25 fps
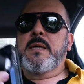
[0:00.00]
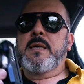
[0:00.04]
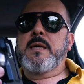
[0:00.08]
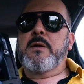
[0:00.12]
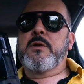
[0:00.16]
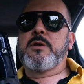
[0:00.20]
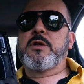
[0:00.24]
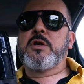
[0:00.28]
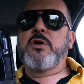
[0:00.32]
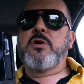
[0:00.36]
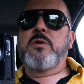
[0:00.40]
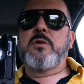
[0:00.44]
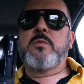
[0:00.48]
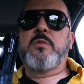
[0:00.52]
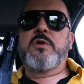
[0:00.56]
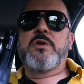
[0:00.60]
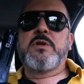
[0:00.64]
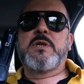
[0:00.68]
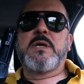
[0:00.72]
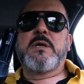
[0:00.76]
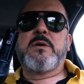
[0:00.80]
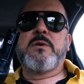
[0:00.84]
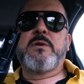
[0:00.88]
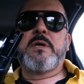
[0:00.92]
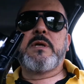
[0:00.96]
Lo tengo
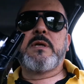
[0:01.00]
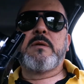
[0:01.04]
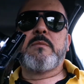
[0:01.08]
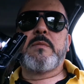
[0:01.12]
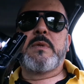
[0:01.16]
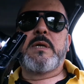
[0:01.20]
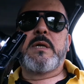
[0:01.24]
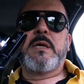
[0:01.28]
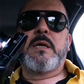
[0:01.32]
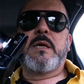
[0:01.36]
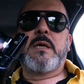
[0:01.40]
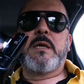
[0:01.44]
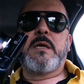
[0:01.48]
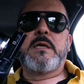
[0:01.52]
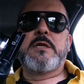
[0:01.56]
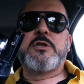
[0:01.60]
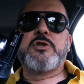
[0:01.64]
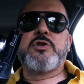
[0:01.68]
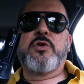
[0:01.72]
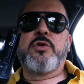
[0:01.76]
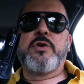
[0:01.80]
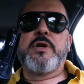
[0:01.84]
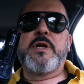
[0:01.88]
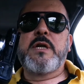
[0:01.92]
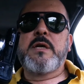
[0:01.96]
montado en mi
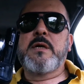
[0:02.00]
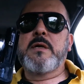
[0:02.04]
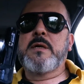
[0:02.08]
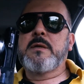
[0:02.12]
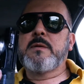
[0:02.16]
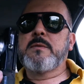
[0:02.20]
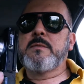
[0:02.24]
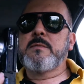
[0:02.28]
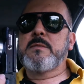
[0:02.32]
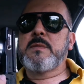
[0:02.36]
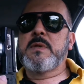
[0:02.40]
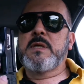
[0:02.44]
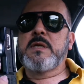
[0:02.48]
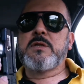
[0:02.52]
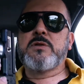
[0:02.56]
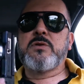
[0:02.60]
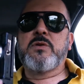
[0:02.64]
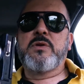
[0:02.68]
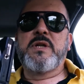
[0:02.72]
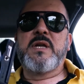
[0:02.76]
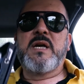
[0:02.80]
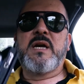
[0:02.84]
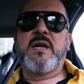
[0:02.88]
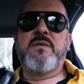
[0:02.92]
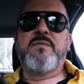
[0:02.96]
Sony, una
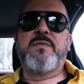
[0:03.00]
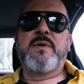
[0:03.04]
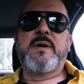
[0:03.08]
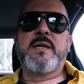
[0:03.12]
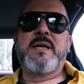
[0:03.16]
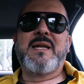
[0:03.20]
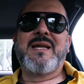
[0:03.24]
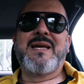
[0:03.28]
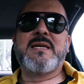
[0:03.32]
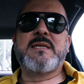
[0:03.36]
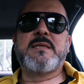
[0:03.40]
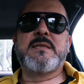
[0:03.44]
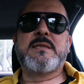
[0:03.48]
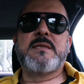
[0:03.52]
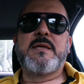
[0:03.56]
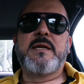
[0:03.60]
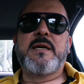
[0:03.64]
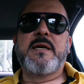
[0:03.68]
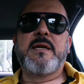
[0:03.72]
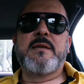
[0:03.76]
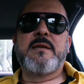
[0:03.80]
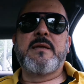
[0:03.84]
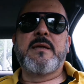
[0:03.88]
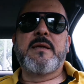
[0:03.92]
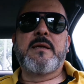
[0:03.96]
Sony Alpha Nex
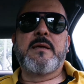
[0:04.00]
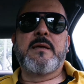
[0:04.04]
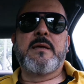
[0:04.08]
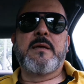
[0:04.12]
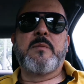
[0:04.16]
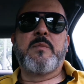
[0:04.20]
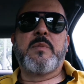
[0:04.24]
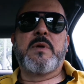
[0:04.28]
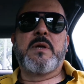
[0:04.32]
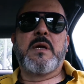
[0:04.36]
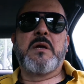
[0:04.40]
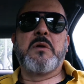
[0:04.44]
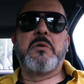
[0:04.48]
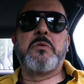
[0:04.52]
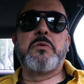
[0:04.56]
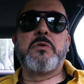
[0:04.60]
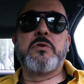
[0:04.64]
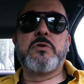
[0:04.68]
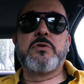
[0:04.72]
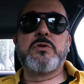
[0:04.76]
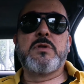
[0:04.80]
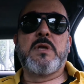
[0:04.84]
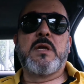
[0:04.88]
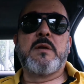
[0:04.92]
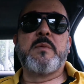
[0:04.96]
7, que para
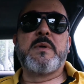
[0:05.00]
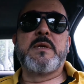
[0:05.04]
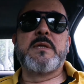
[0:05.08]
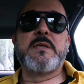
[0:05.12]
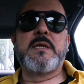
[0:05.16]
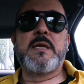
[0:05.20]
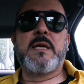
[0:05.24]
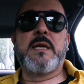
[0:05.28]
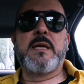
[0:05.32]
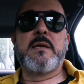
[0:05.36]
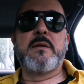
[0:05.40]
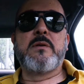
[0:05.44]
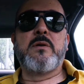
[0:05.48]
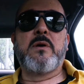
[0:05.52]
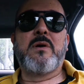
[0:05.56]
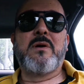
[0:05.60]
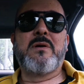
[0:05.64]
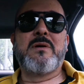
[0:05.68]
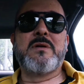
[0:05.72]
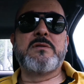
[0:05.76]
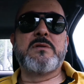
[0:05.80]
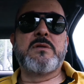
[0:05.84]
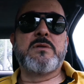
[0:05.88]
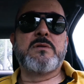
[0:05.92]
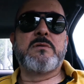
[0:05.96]
algunos tal vez dirán,
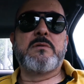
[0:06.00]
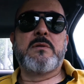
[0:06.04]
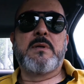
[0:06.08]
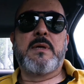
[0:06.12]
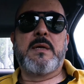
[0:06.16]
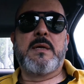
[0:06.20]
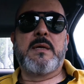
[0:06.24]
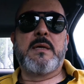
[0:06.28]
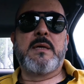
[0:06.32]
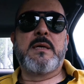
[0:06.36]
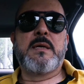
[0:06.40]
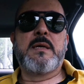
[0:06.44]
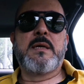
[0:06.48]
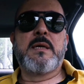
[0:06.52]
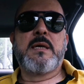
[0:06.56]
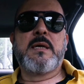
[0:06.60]
no, eso es una,